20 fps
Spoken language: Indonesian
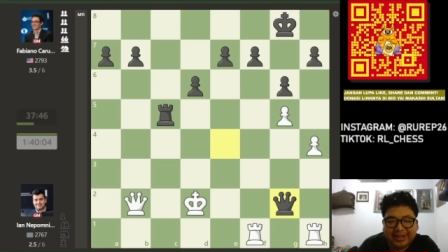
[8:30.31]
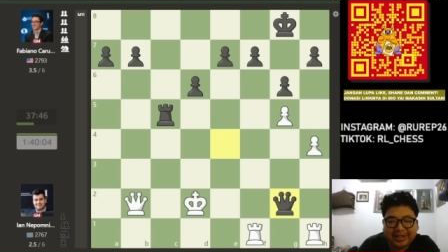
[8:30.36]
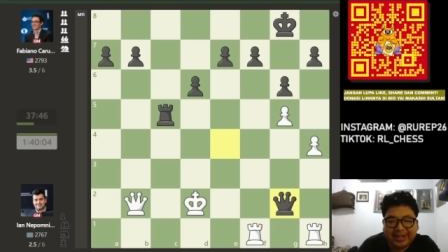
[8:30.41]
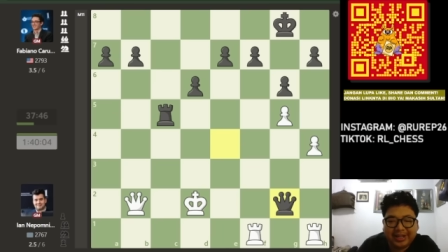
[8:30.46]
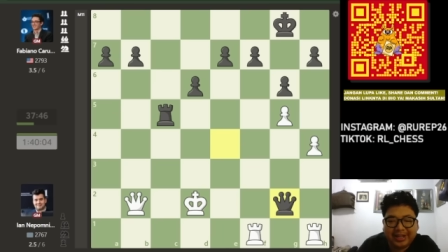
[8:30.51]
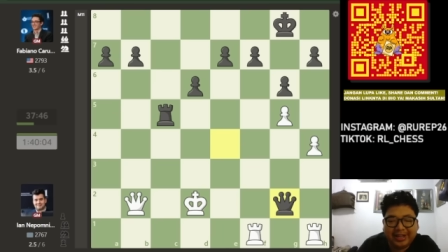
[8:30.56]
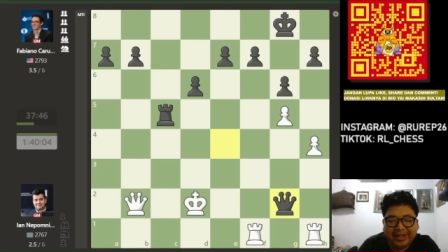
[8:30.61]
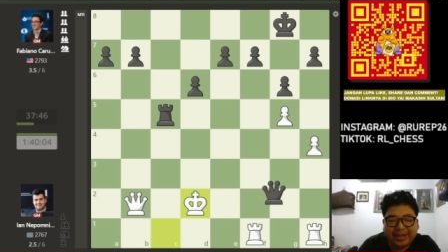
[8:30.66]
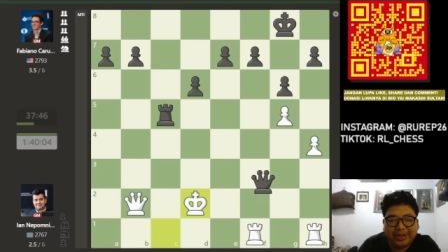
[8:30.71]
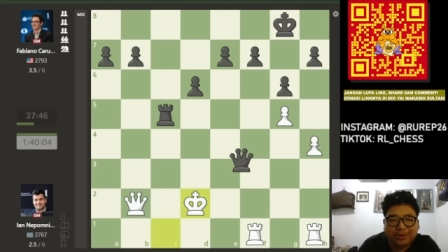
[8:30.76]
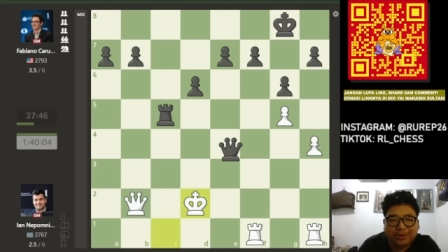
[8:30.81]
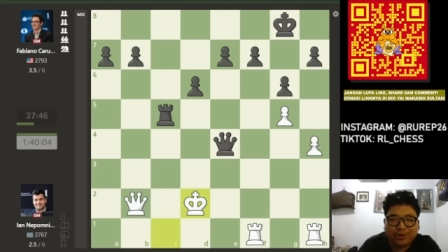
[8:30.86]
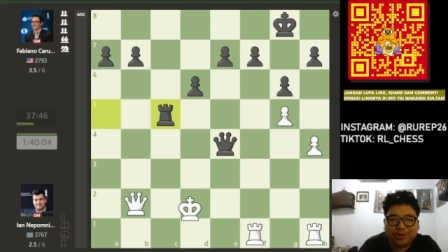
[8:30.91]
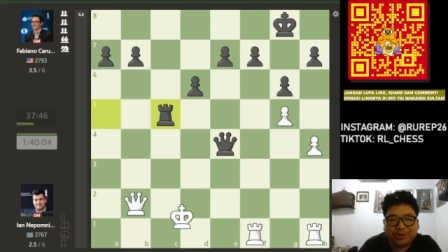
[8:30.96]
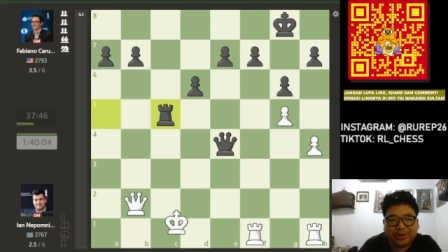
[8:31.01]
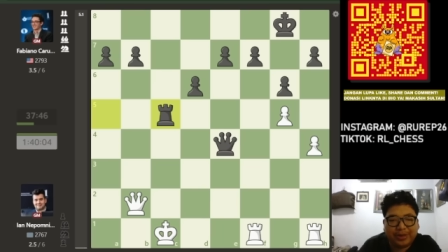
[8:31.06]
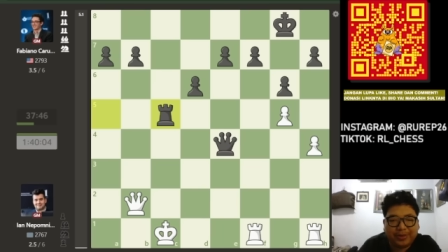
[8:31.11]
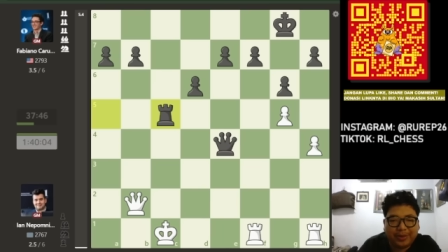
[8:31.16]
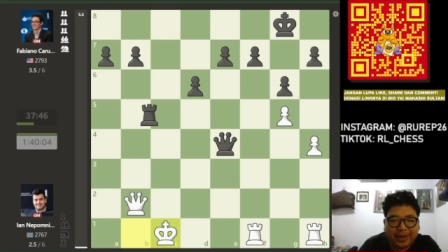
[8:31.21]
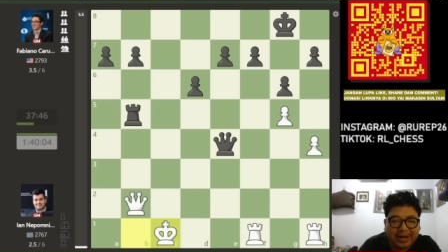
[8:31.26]
Jadi ini
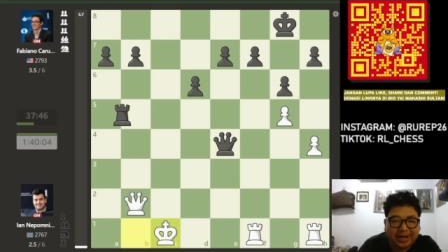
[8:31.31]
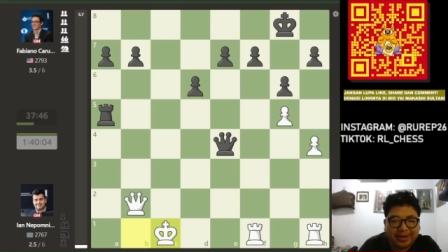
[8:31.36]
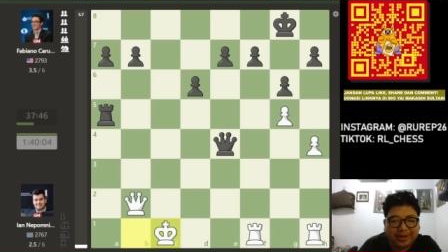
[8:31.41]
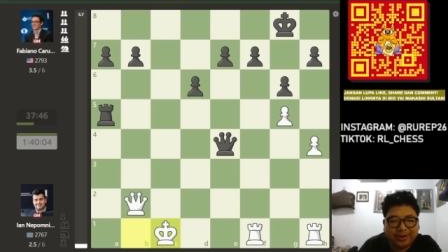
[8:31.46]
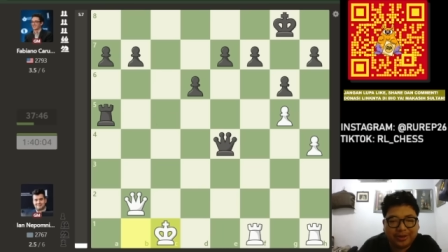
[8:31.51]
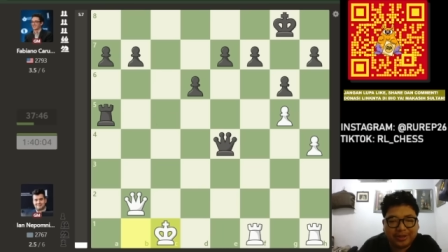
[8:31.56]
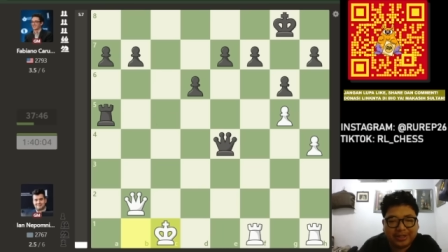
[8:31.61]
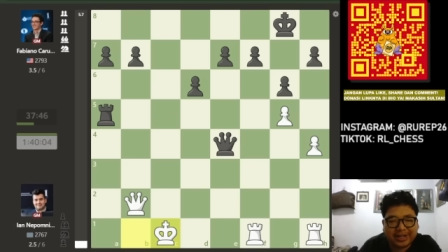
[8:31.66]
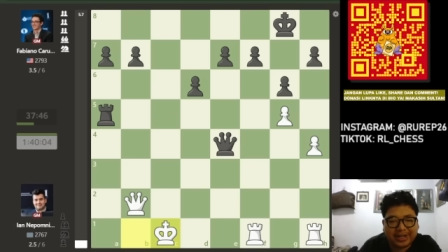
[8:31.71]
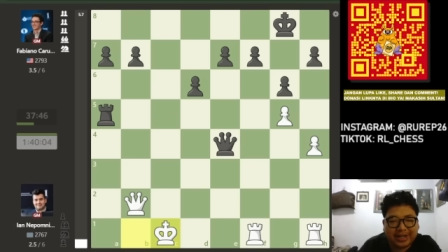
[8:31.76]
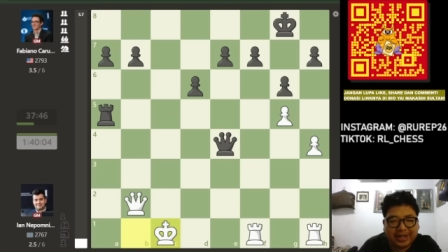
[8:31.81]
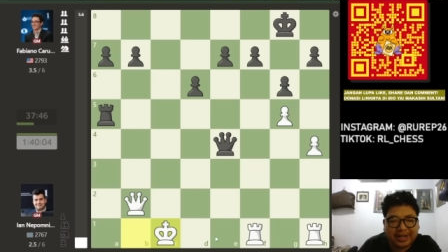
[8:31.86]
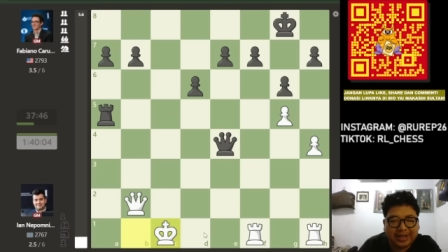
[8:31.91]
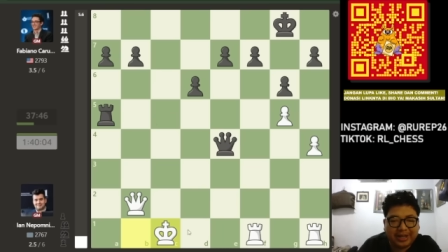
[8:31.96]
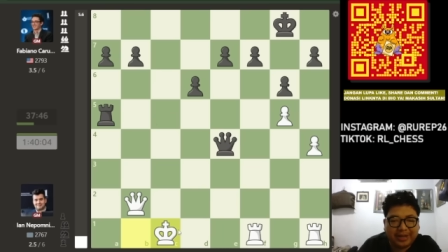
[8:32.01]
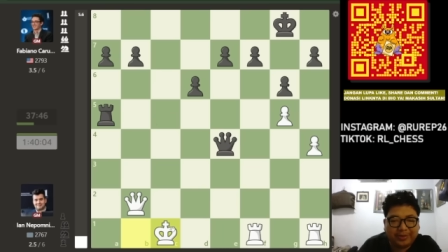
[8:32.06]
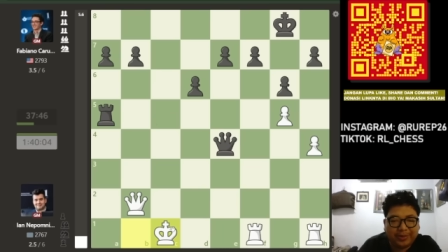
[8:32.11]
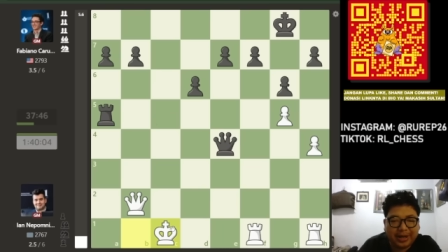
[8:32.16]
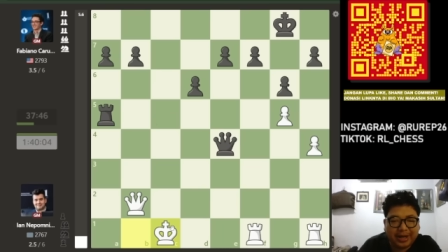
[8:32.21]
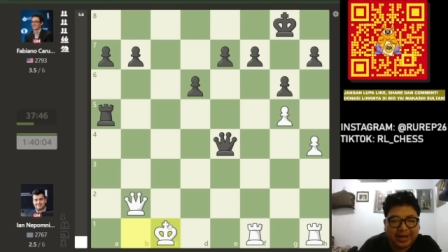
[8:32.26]
ujungnya bakal digocek lah
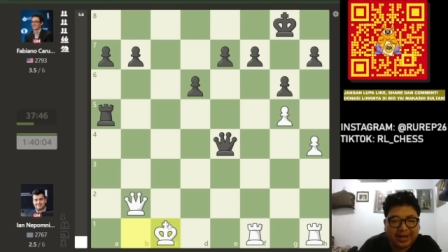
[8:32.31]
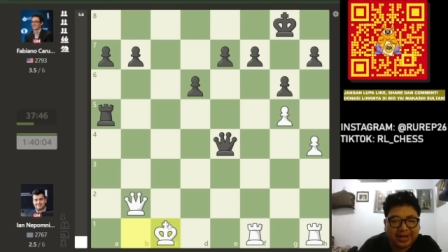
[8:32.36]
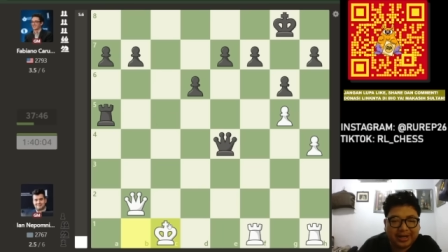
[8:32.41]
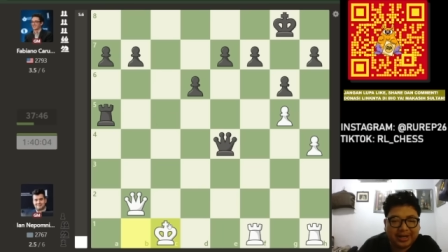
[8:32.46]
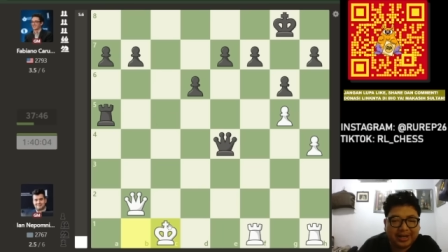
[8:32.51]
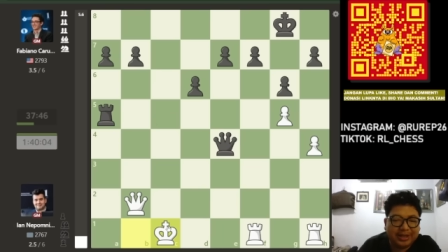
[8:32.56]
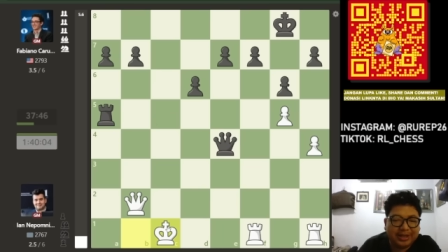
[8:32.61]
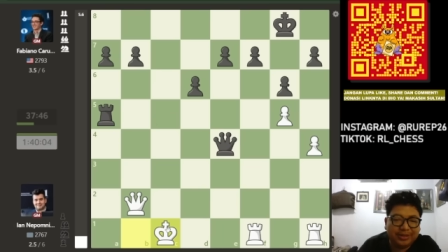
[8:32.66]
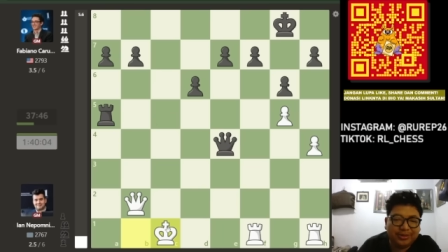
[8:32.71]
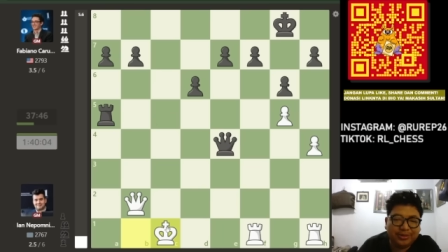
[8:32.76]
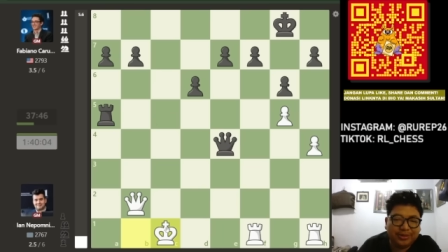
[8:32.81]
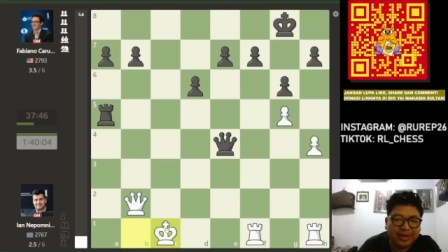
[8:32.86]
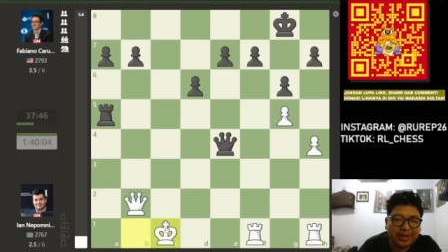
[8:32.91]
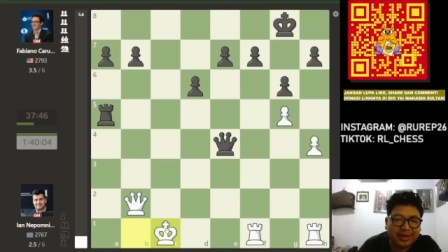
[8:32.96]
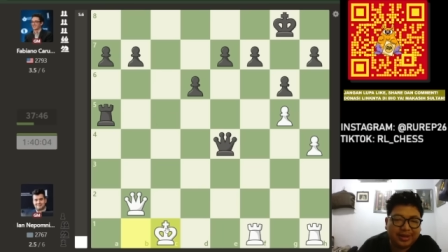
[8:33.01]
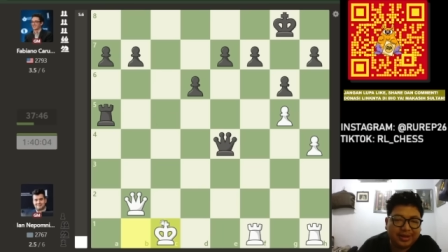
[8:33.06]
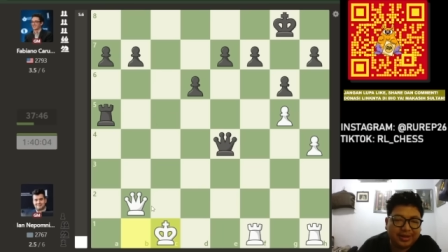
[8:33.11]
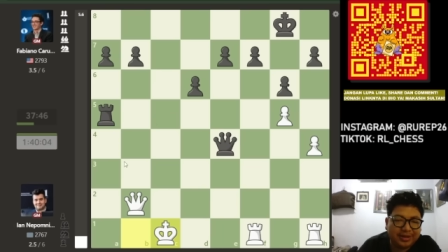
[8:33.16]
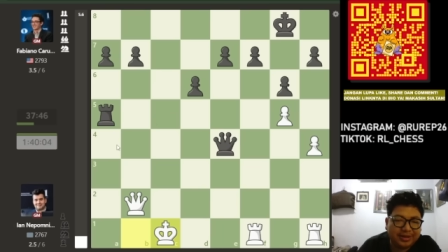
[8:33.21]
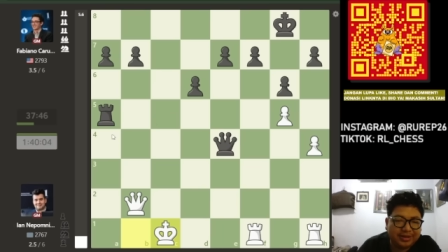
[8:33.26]
dan bakal kena
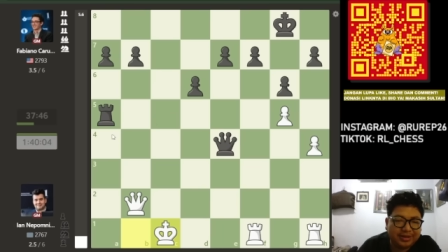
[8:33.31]
juga.